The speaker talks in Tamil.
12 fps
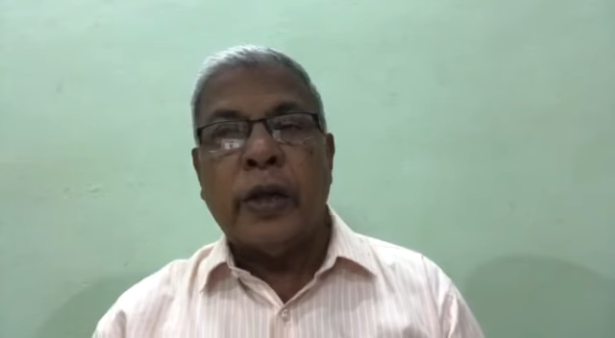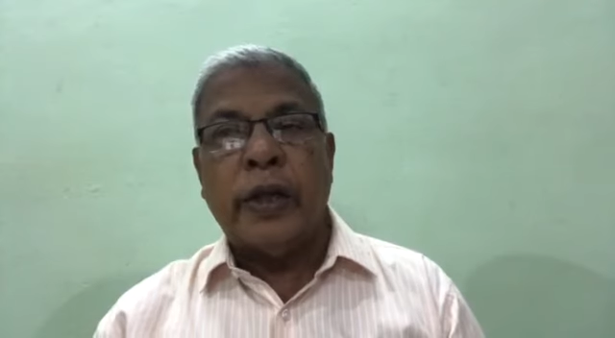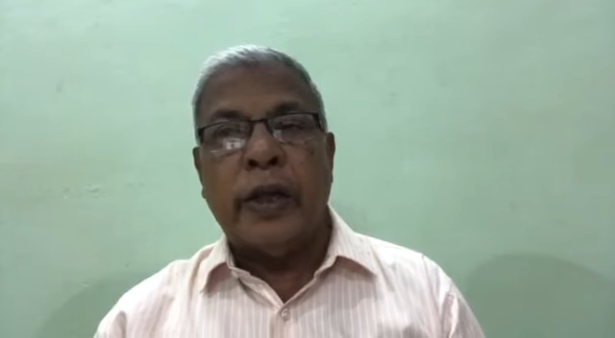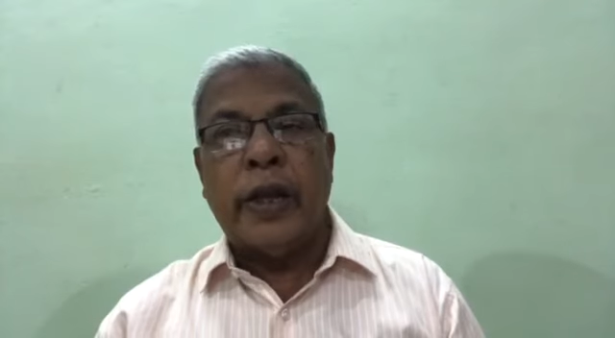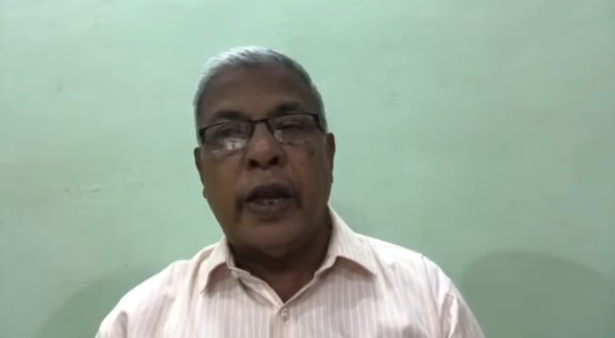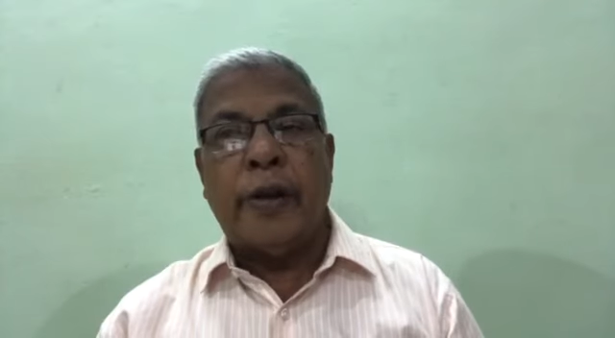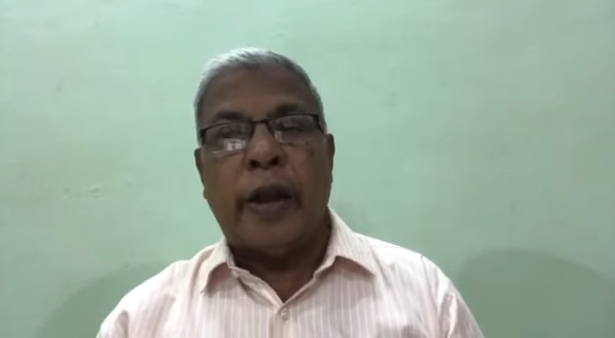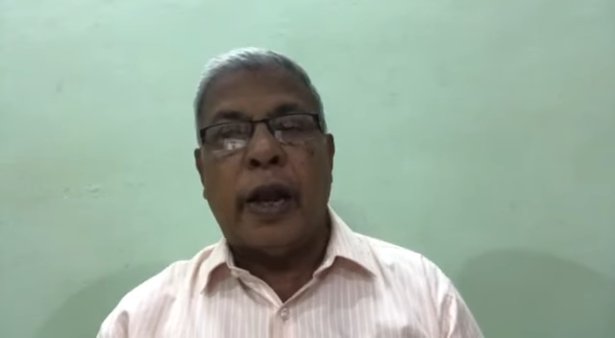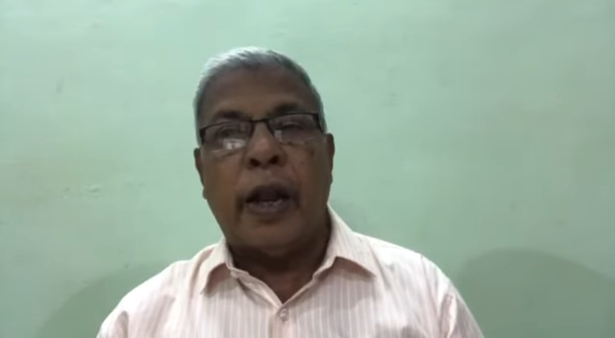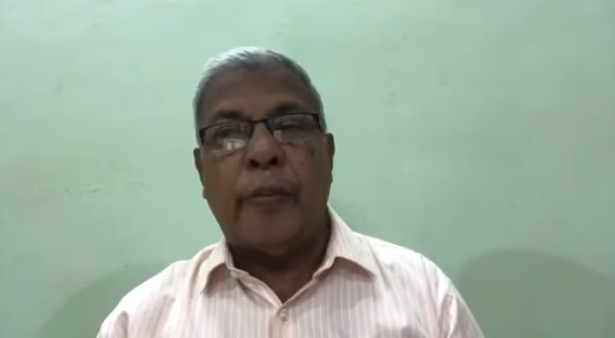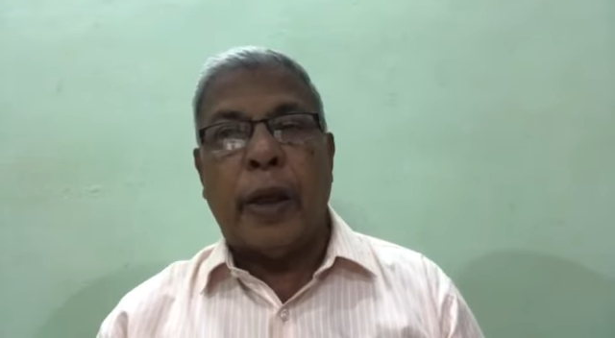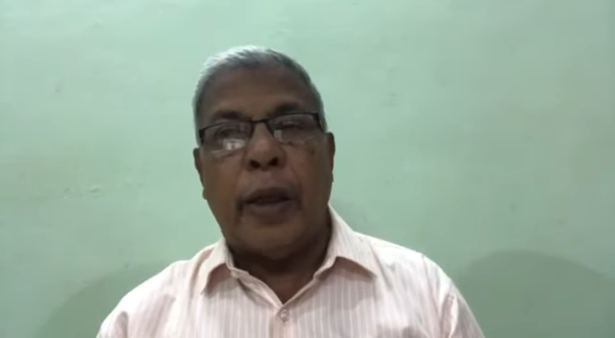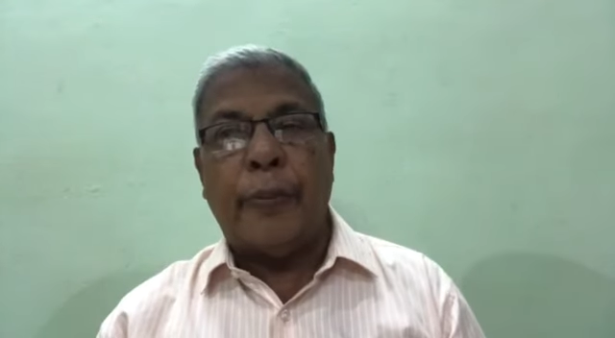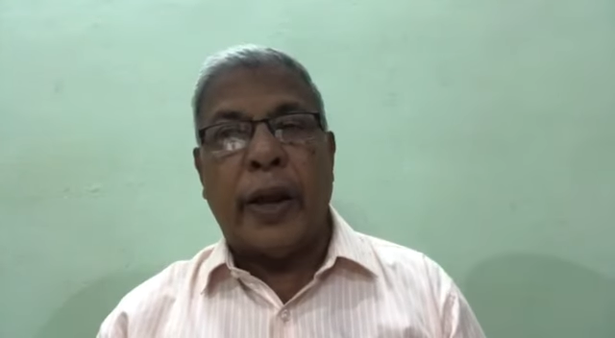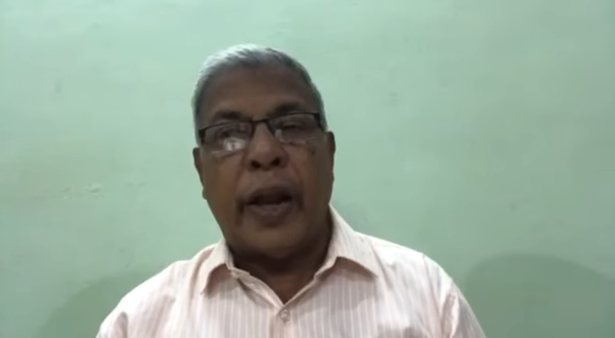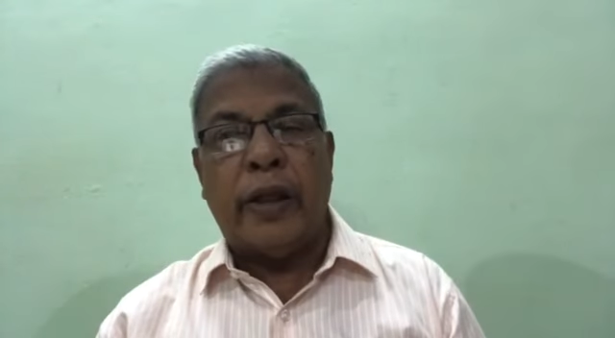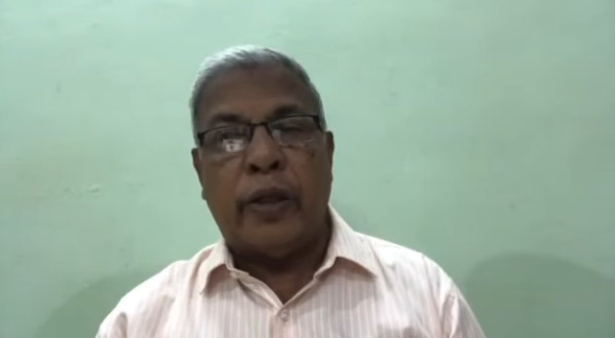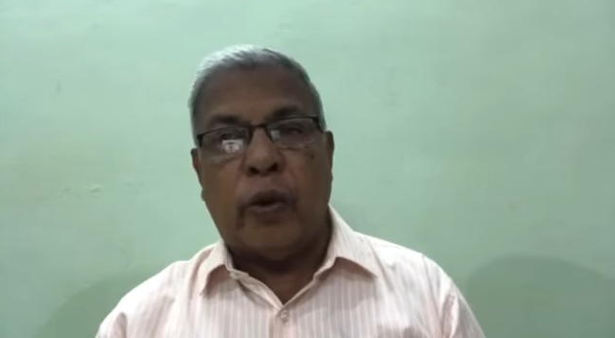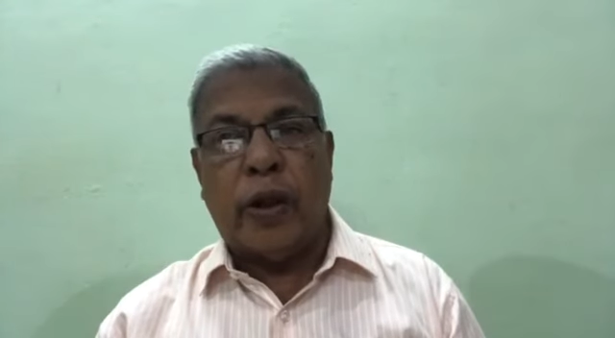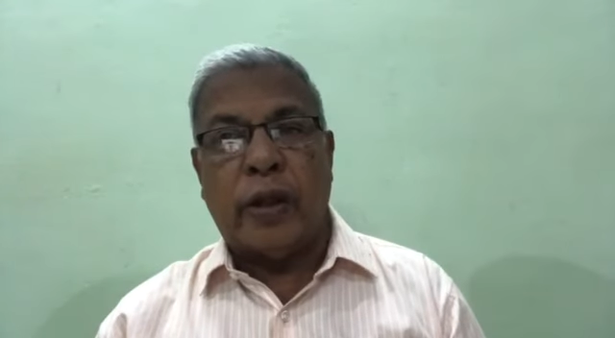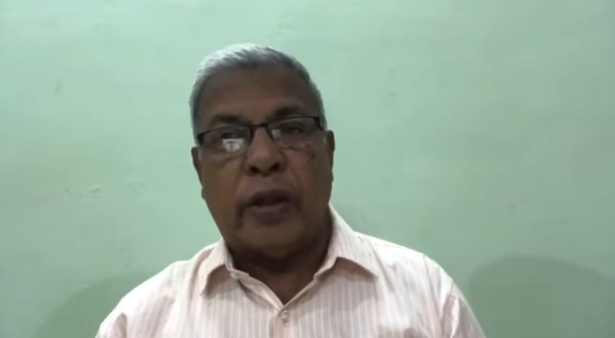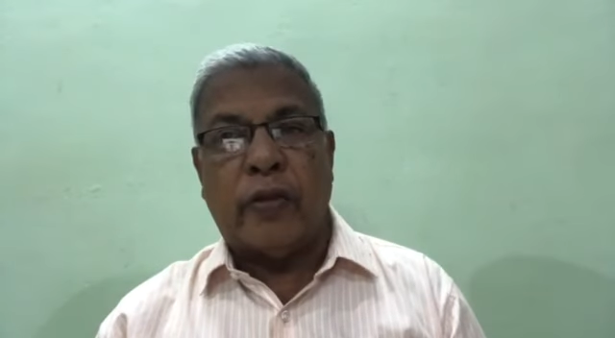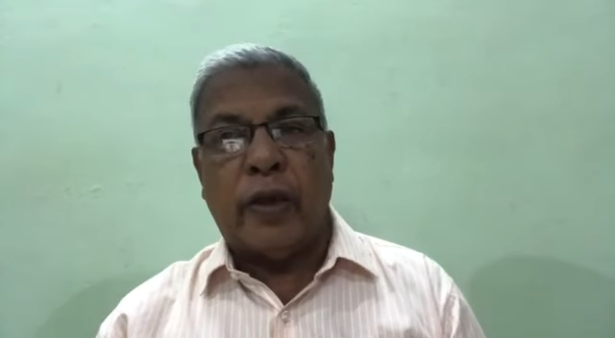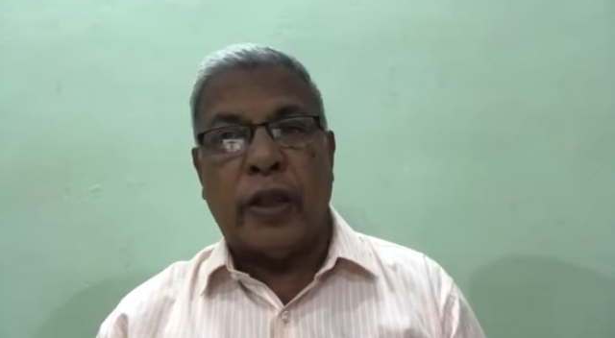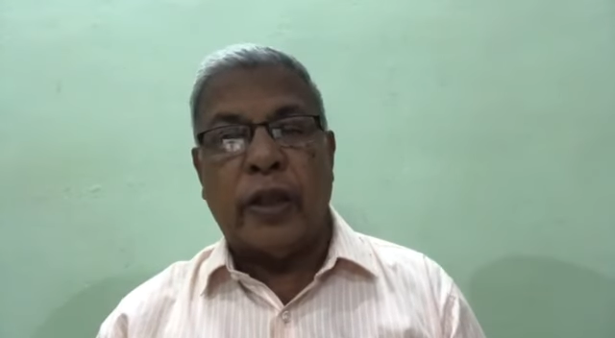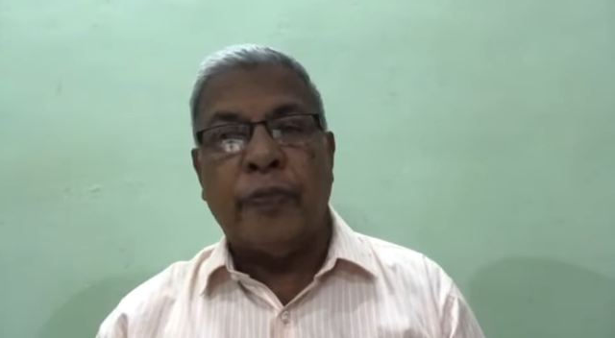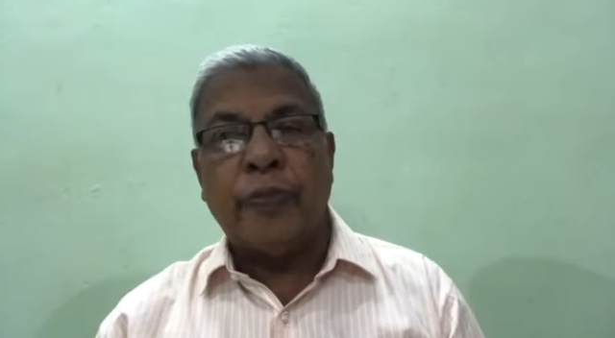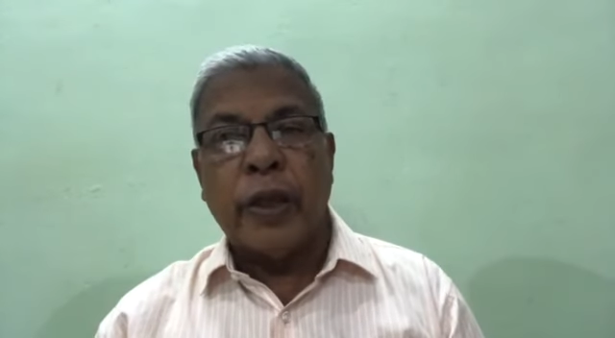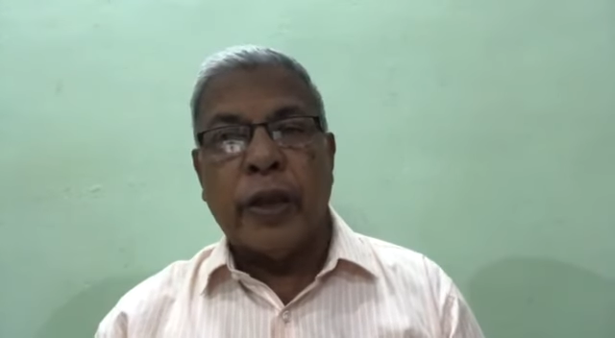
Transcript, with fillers: நீரே நல்ல மேய்ப்பனா இந்த உலகத்துக்கு வந்து